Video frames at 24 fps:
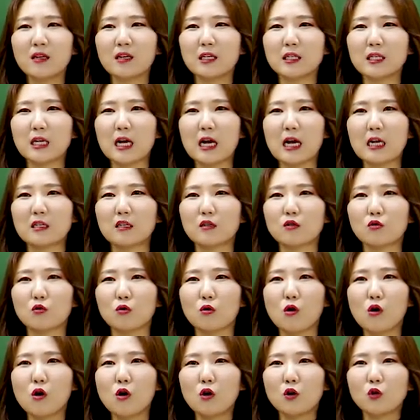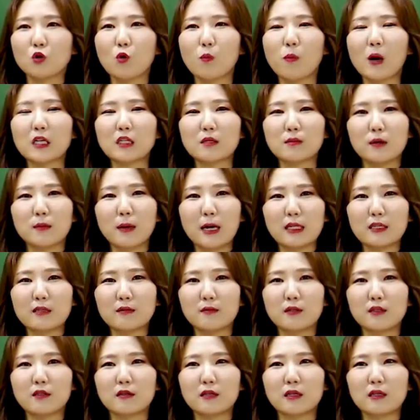제가 이제 또 높아심의
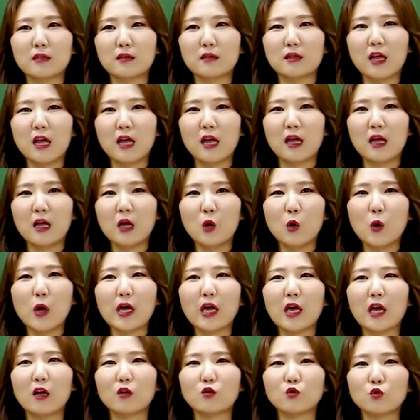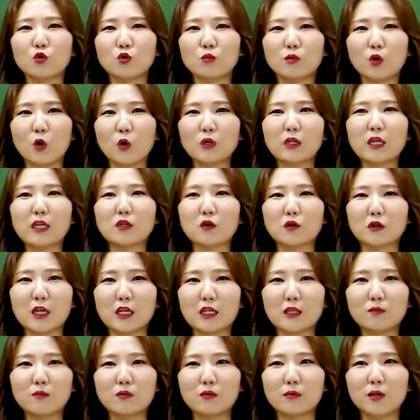말씀을 드리는데 회계가 조금 덜 되셨다
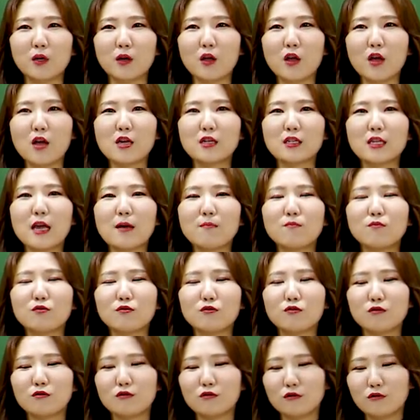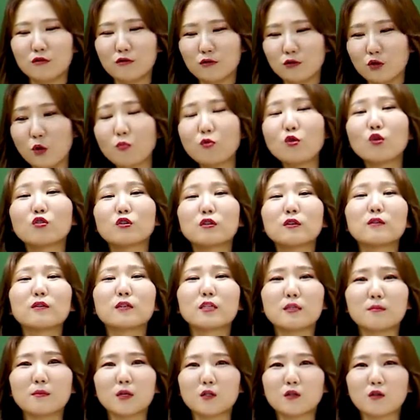싶으면 세무도 물론
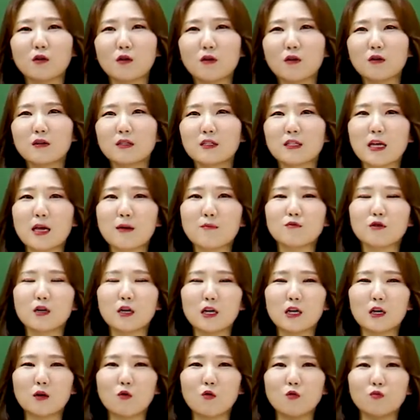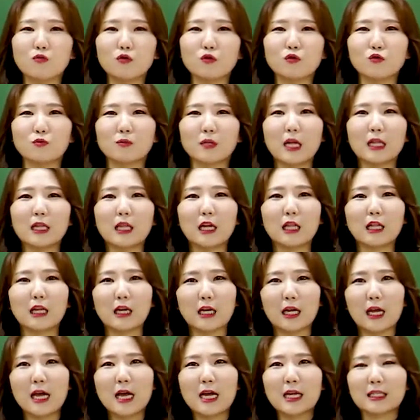들으시면서 재무회계 공부를 좀
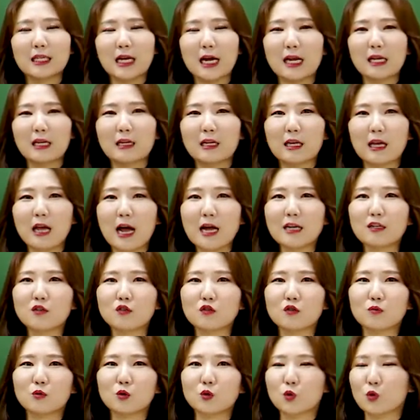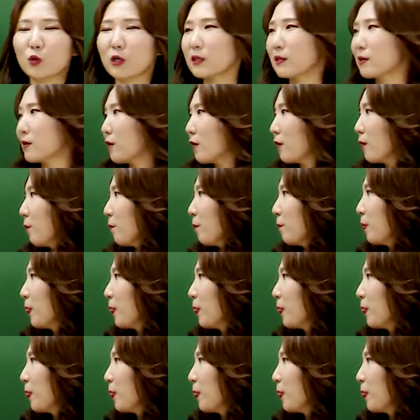탄탄하게 잘 이렇게 하셨으면 좋겠어요.